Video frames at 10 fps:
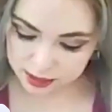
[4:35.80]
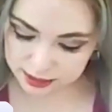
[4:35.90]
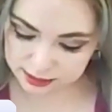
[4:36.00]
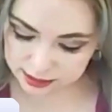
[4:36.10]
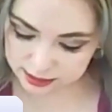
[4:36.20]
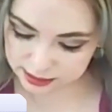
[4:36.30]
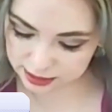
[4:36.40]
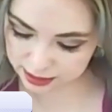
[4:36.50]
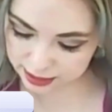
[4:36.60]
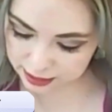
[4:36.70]
gracias.
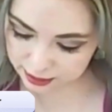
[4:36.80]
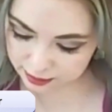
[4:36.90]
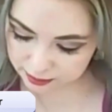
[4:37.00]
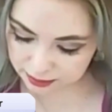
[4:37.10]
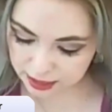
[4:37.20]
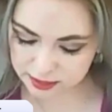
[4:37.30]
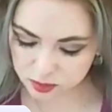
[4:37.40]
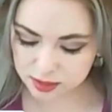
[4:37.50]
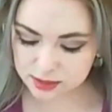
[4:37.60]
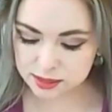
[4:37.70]
En
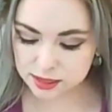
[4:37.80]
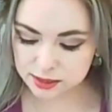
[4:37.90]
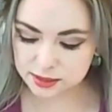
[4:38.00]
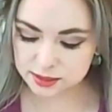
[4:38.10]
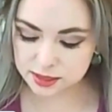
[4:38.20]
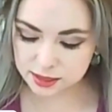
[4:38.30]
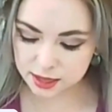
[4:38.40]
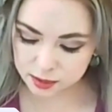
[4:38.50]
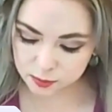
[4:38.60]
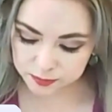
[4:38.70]
caso de ser
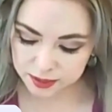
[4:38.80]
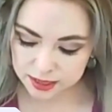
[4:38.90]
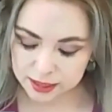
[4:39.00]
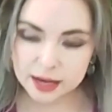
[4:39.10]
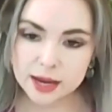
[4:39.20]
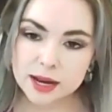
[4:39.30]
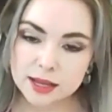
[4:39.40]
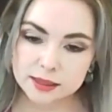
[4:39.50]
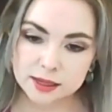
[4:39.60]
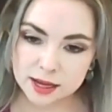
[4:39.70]
designado, ¿qué
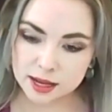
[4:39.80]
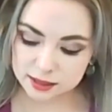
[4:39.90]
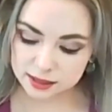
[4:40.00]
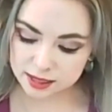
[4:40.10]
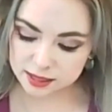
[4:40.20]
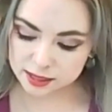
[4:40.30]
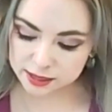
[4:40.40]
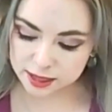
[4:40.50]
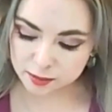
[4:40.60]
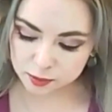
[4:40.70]
garantía
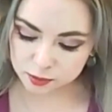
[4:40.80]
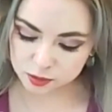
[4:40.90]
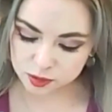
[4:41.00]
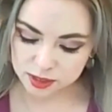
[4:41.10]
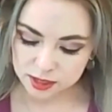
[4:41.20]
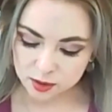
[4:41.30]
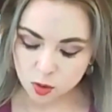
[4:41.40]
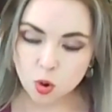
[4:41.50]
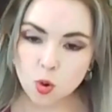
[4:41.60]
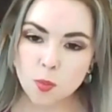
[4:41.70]
tendríamos
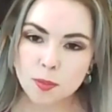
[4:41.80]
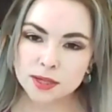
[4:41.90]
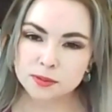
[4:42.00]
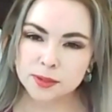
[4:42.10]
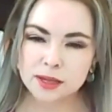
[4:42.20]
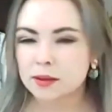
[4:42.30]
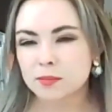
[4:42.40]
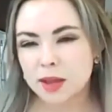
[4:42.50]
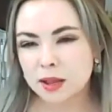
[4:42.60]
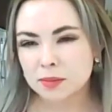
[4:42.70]
o más
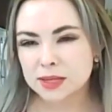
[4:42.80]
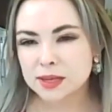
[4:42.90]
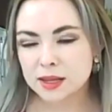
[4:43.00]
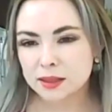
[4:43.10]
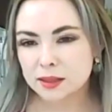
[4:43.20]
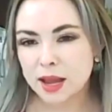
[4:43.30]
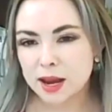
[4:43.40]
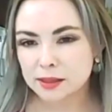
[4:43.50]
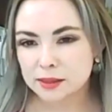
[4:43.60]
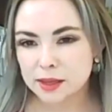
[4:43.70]
bien, más, que
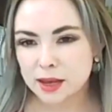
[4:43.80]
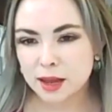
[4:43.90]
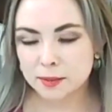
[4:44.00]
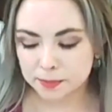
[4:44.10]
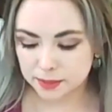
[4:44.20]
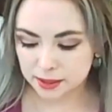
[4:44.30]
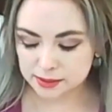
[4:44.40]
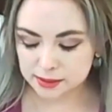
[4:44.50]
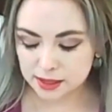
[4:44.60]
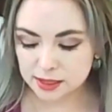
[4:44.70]
garantía,
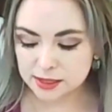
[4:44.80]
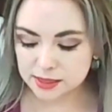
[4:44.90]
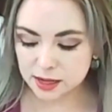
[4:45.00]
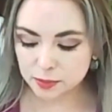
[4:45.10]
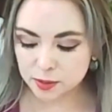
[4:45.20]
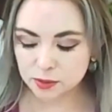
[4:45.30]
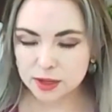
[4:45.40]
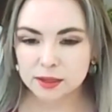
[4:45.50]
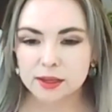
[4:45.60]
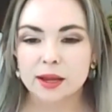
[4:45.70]
este, quisiera
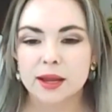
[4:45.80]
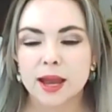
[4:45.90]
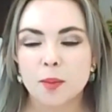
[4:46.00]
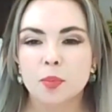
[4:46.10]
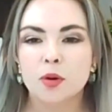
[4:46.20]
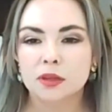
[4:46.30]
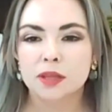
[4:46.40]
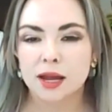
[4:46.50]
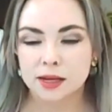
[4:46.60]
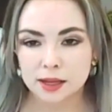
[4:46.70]
preguntarte, ¿qué
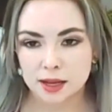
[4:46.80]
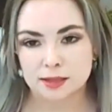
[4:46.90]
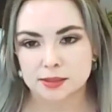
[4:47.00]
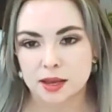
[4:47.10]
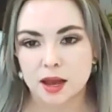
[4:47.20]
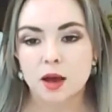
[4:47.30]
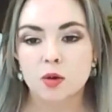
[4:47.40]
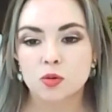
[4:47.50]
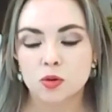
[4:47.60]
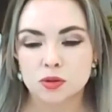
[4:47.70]
aportarías
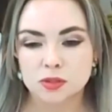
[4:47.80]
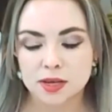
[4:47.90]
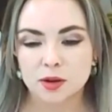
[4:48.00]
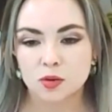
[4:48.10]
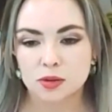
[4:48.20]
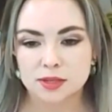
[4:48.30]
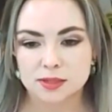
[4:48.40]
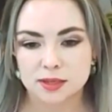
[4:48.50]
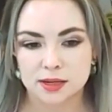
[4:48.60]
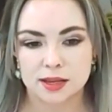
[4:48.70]
a un consejo
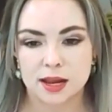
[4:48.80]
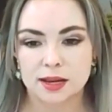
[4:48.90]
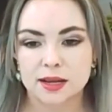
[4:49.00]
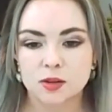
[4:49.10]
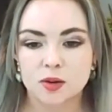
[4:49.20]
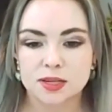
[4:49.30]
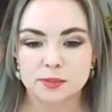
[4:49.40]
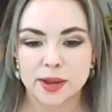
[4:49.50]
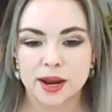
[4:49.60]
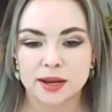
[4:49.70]
distrital? ¿Qué es lo que
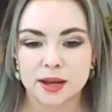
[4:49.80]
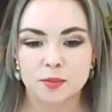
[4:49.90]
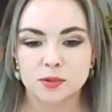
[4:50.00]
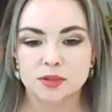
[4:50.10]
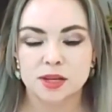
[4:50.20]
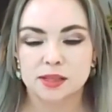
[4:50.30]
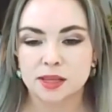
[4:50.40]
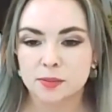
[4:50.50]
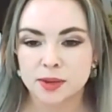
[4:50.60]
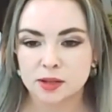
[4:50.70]
esperaríamos de
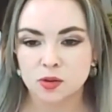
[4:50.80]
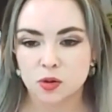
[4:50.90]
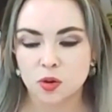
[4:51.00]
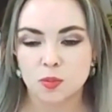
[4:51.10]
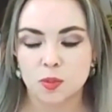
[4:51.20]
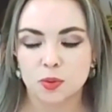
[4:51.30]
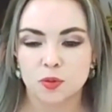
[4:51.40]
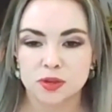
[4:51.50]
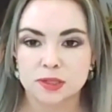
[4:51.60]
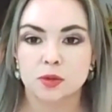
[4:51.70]
ti, Víctor, como
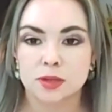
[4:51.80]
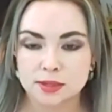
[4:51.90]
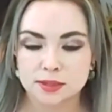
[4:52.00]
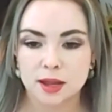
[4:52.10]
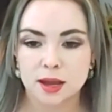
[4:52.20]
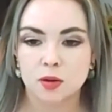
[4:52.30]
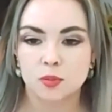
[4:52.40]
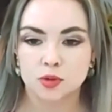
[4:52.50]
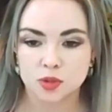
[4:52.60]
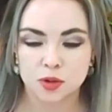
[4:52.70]
profesionista,
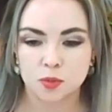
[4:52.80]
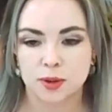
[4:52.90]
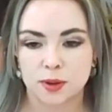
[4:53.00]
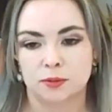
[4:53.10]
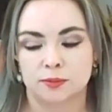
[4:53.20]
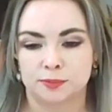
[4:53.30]
como ser humano?